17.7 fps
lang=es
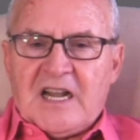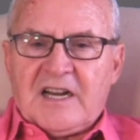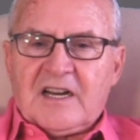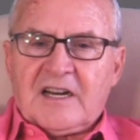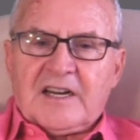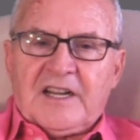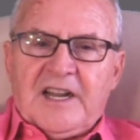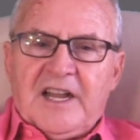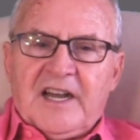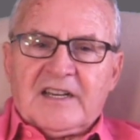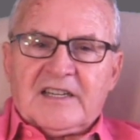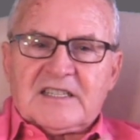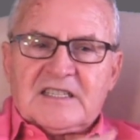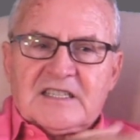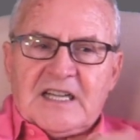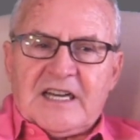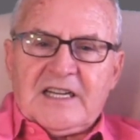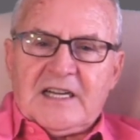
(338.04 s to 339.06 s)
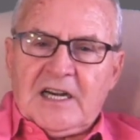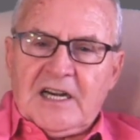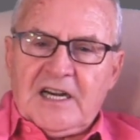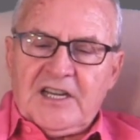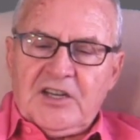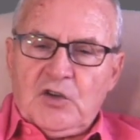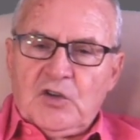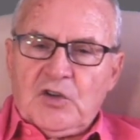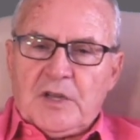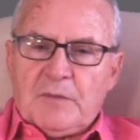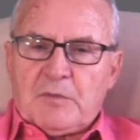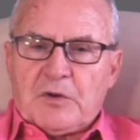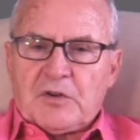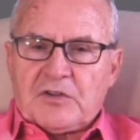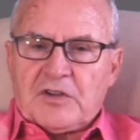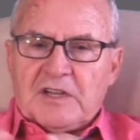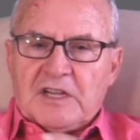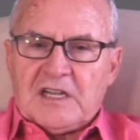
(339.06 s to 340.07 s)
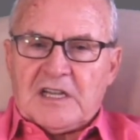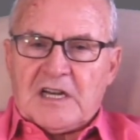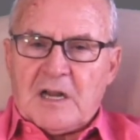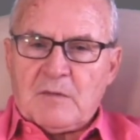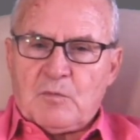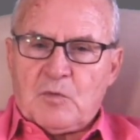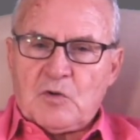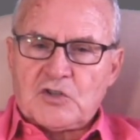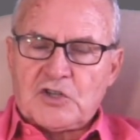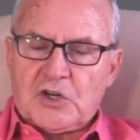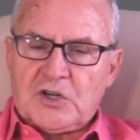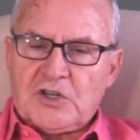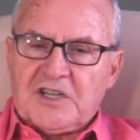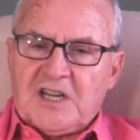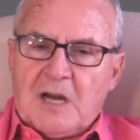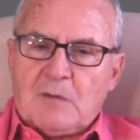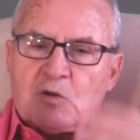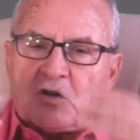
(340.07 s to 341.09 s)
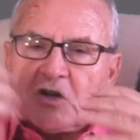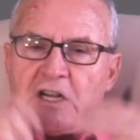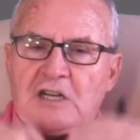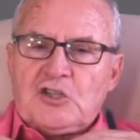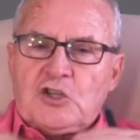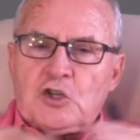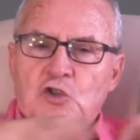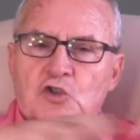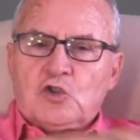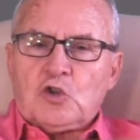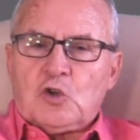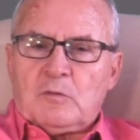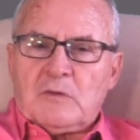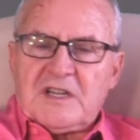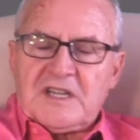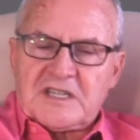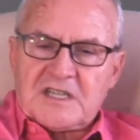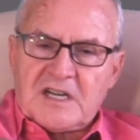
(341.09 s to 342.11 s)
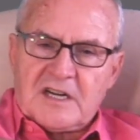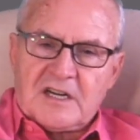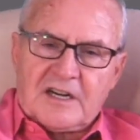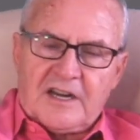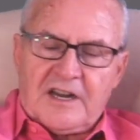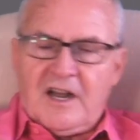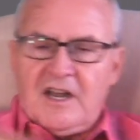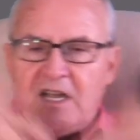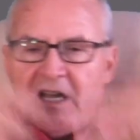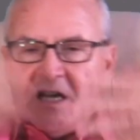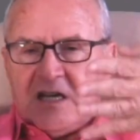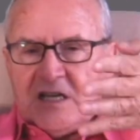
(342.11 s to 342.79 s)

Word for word: es la energía que está en el ello y que procede de las pulsiones. Digamos que el yo toma de esa energía.